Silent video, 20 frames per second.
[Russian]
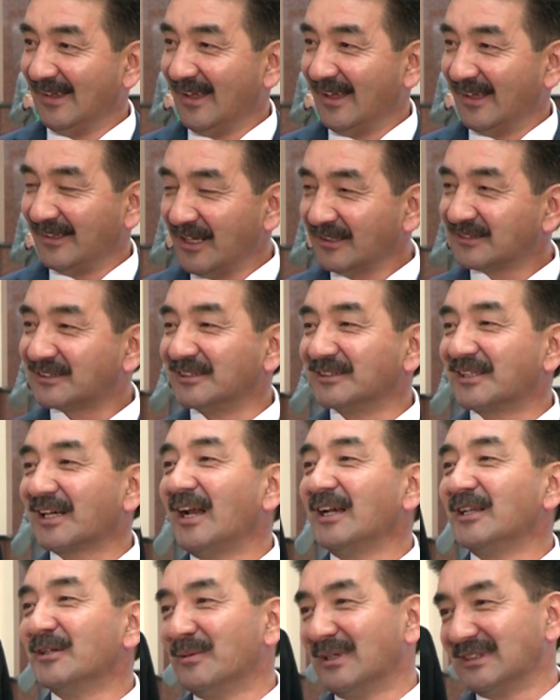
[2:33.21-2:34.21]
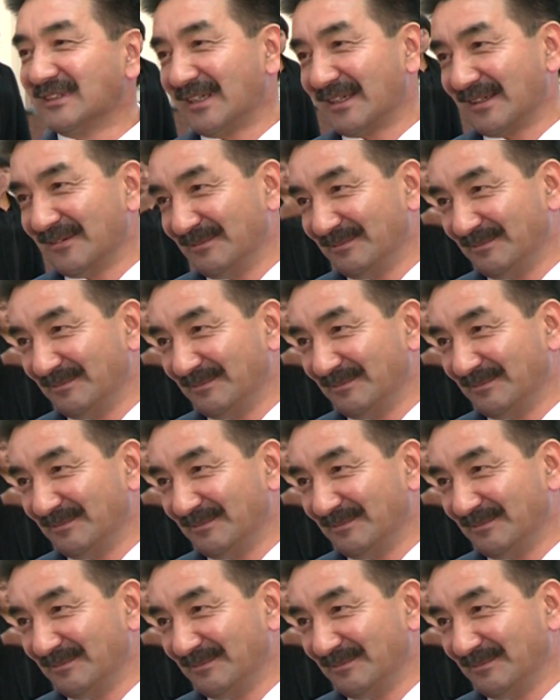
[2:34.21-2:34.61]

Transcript: Я центральный базар.